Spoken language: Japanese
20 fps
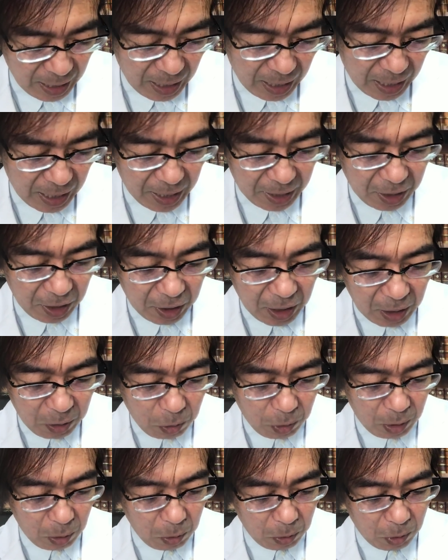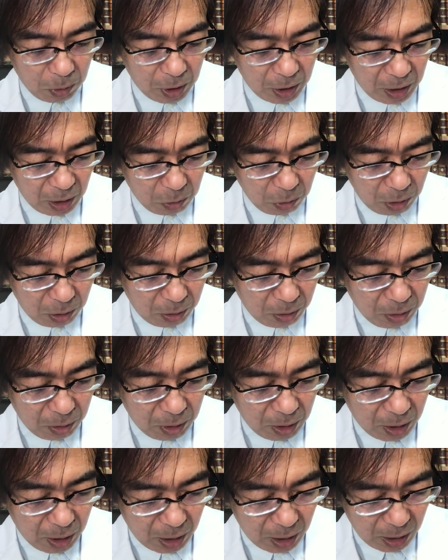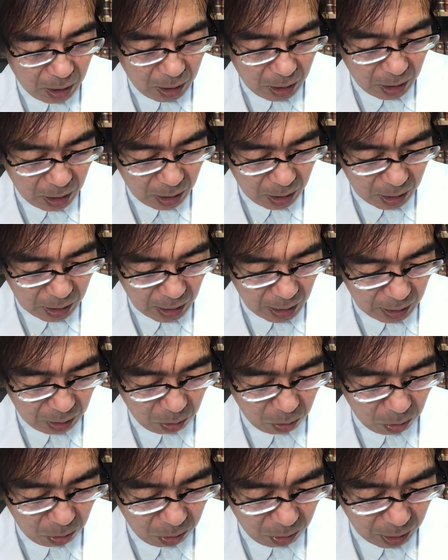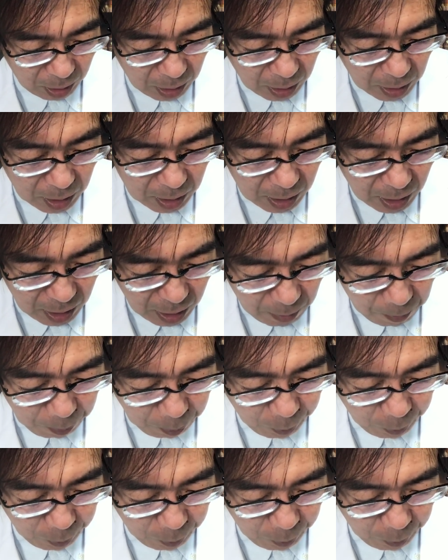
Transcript: えー、似たようなことでね、これクッキーさんという方ですかね。